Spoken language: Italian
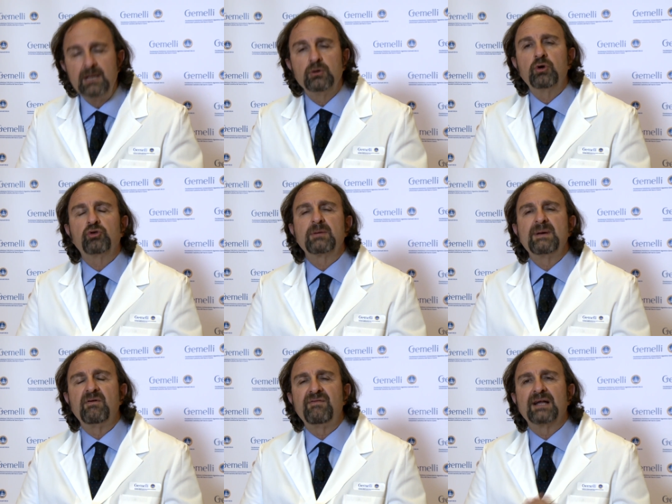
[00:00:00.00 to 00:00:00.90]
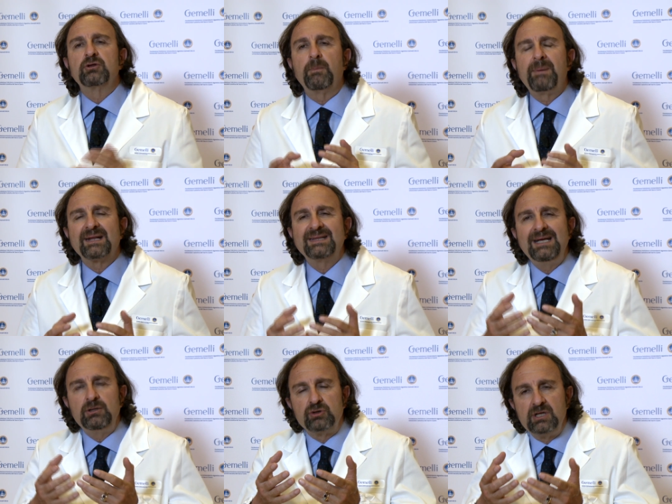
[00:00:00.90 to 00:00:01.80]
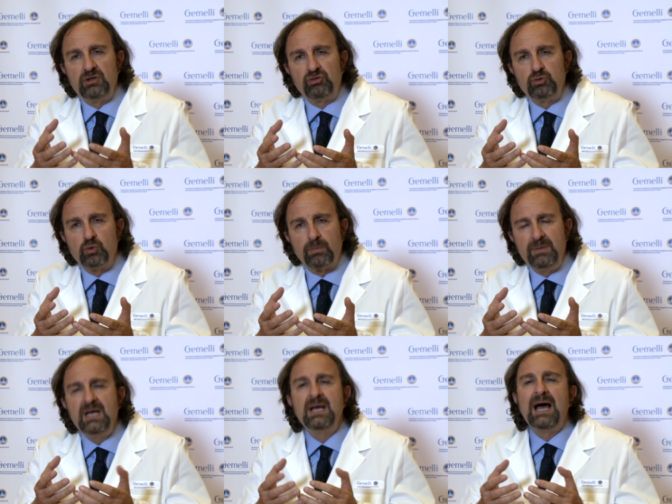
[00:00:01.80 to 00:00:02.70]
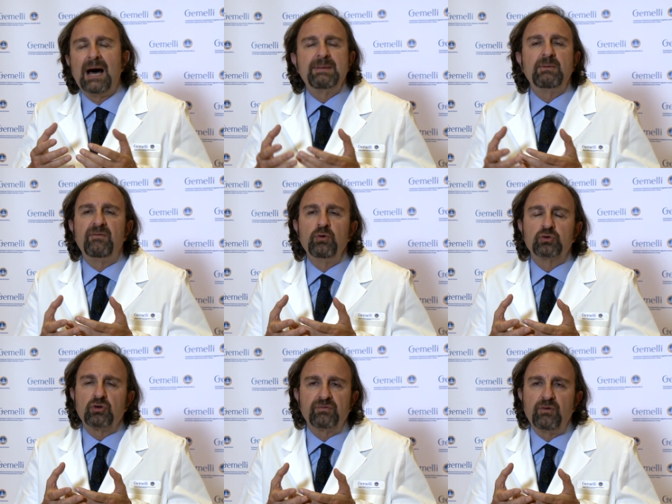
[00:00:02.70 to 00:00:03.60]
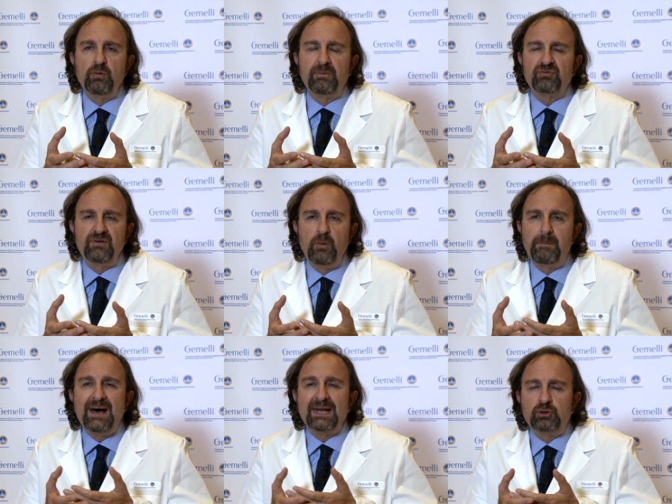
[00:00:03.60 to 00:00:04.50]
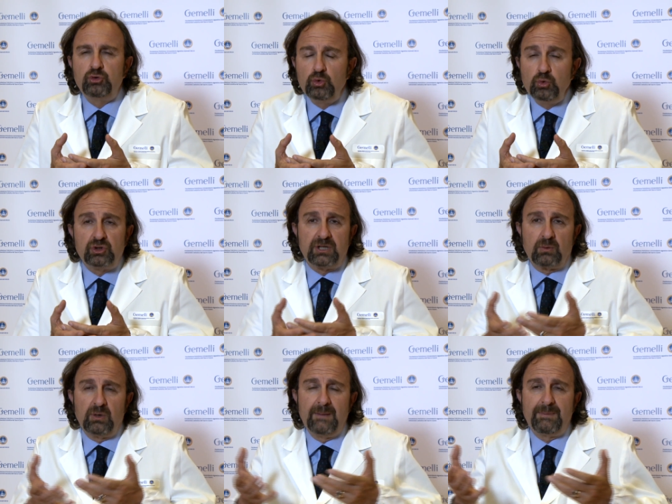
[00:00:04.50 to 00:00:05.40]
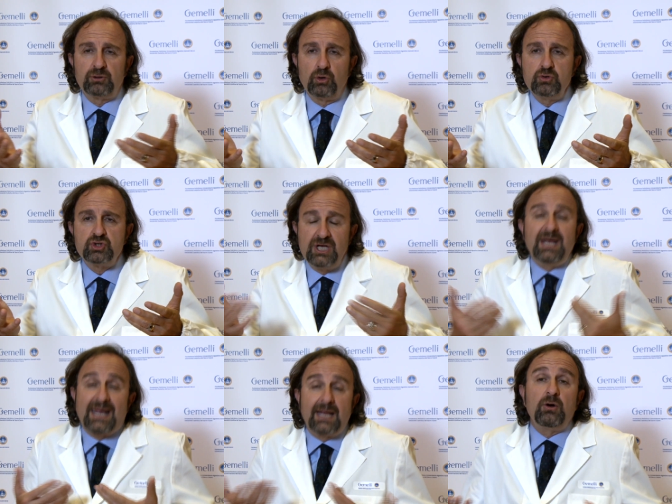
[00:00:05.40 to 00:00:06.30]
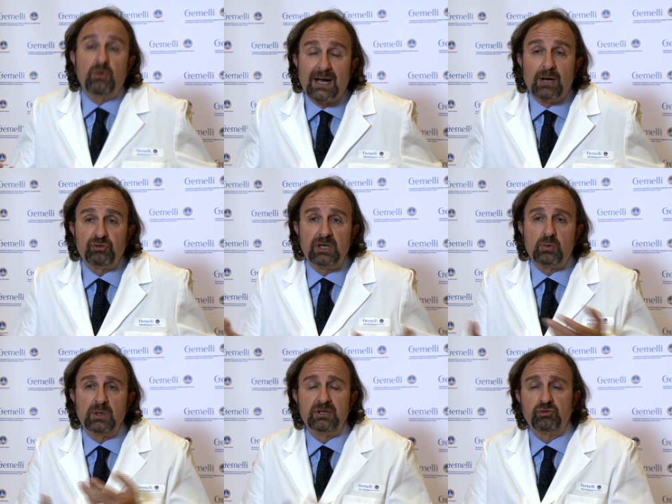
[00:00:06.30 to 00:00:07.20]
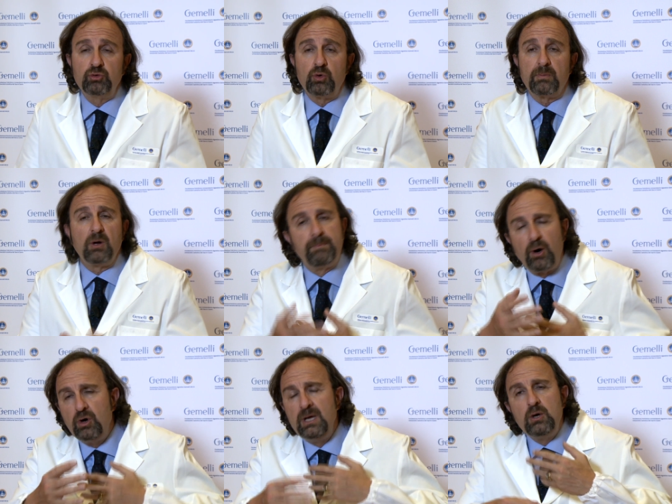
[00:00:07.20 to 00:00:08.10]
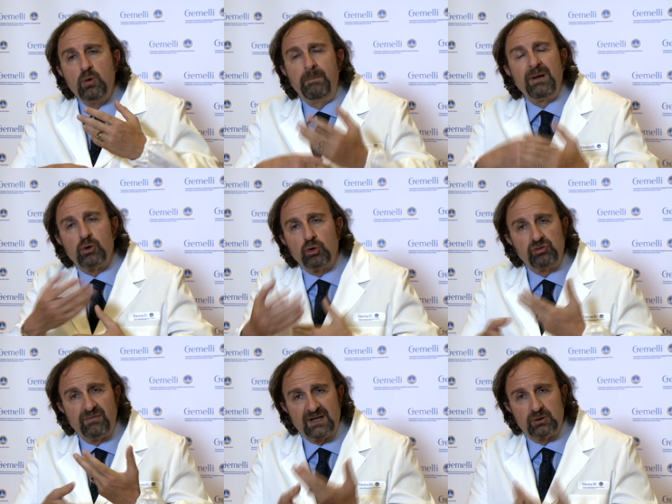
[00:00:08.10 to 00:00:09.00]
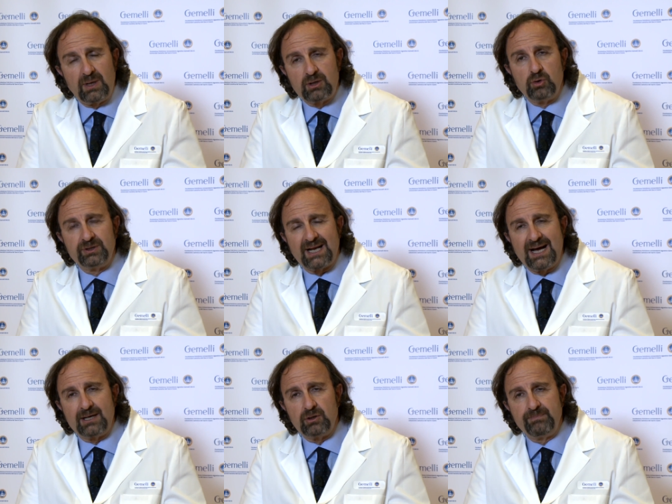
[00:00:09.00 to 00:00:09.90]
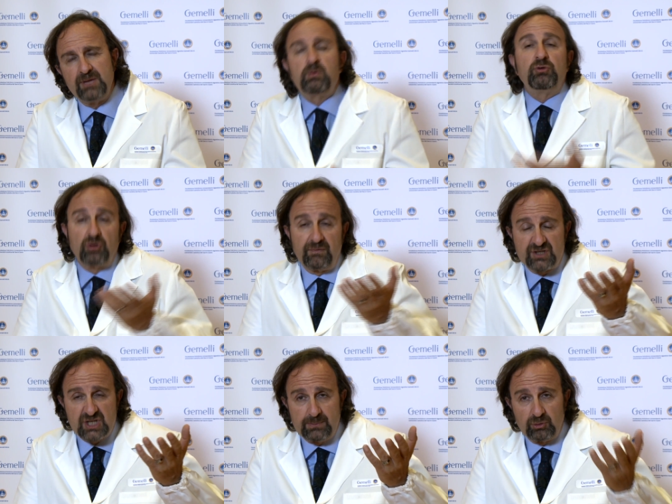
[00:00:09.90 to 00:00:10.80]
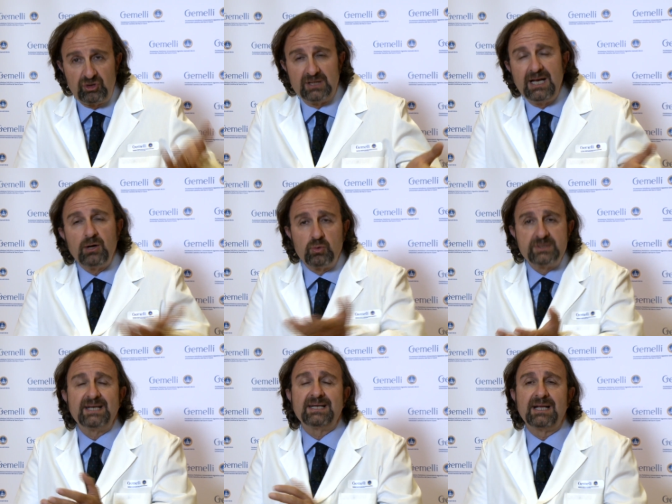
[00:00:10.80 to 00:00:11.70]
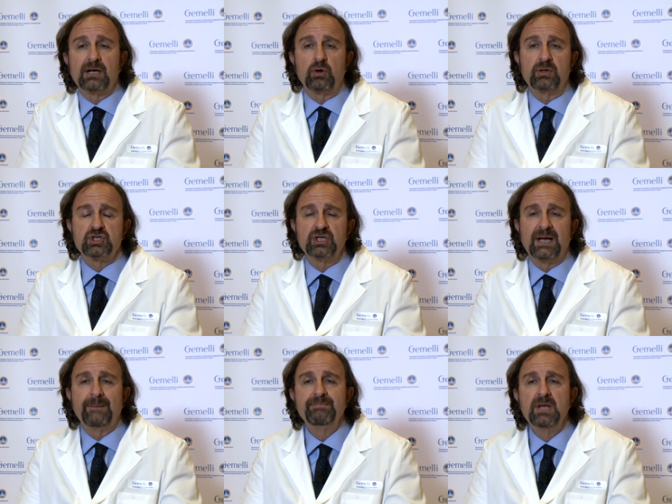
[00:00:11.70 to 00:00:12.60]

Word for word: Noi cosa abbiamo fatto? Partendo dai disturbi abbiamo voluto sviluppare tutte quelle patologie che erano causa di quel disturbo, è un po' un percorso fatto al contrario e questo lo facciamo sia nell'acuzia che nella cronicità.